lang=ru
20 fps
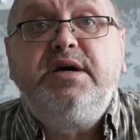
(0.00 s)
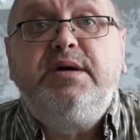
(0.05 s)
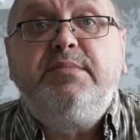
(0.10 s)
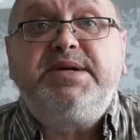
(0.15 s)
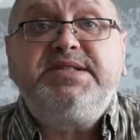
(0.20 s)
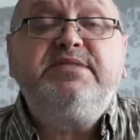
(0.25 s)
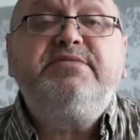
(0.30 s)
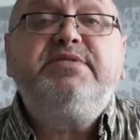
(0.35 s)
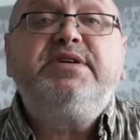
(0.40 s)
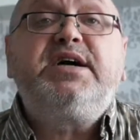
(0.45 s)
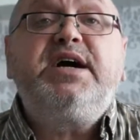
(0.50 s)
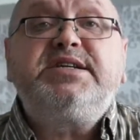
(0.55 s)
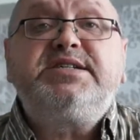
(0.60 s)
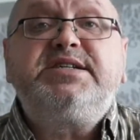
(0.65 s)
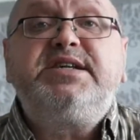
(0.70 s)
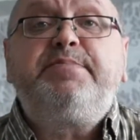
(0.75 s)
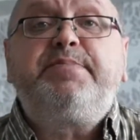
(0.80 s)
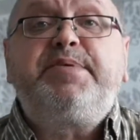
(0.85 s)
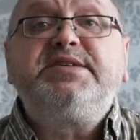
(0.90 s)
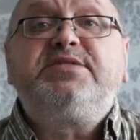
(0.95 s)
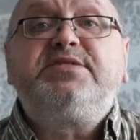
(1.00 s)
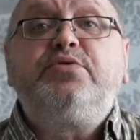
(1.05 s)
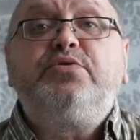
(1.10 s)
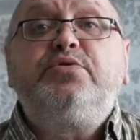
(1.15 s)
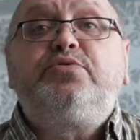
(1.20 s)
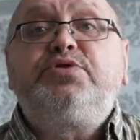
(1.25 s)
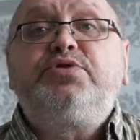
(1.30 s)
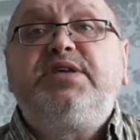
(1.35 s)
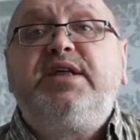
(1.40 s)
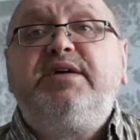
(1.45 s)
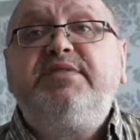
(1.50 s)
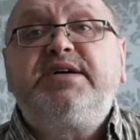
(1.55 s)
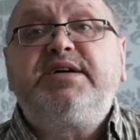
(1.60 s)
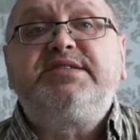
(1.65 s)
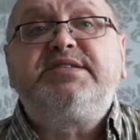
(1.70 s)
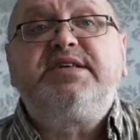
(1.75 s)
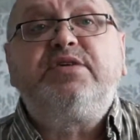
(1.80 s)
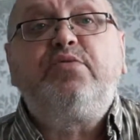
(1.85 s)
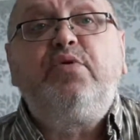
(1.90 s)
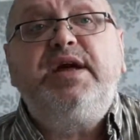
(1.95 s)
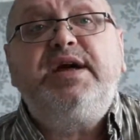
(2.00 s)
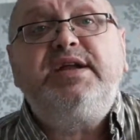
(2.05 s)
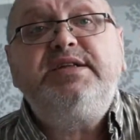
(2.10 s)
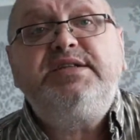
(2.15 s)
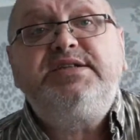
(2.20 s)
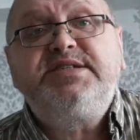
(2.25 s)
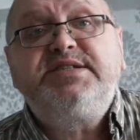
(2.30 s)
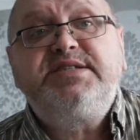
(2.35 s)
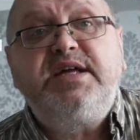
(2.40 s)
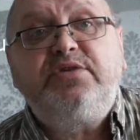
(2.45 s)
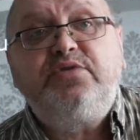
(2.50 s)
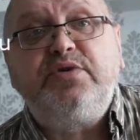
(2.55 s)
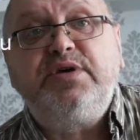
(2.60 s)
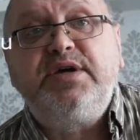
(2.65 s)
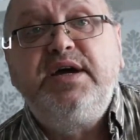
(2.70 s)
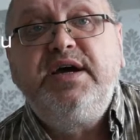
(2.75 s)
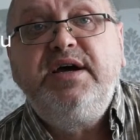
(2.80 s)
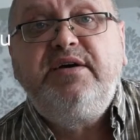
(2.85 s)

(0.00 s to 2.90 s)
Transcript: Позывы кашля происходят у человека с регулярной частотой.